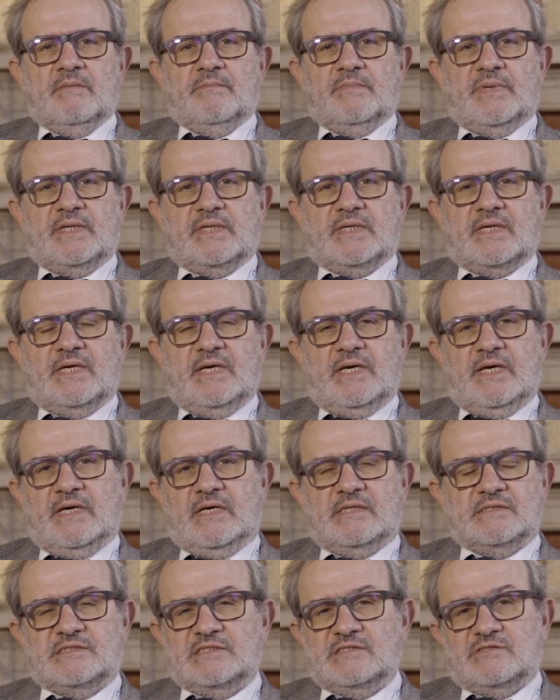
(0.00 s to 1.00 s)
perché
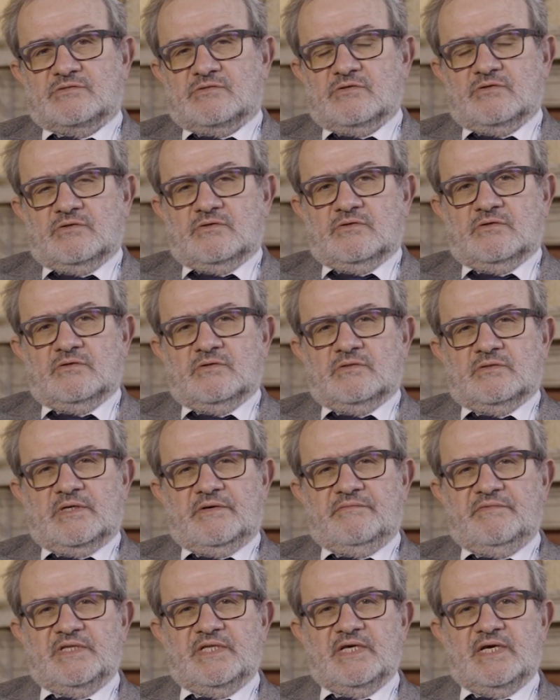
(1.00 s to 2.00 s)
esistono
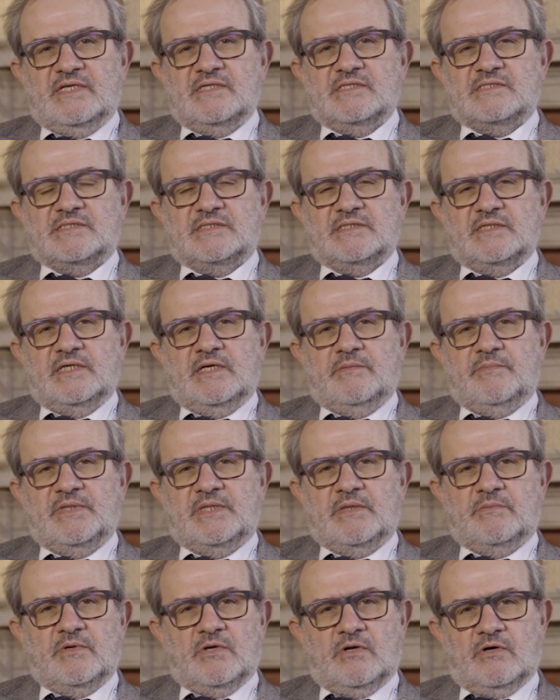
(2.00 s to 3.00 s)
evidenze
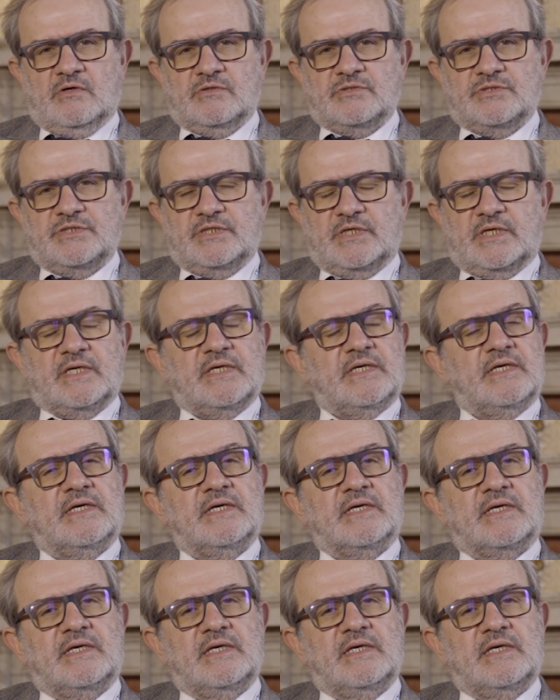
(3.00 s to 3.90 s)
epidemiologiche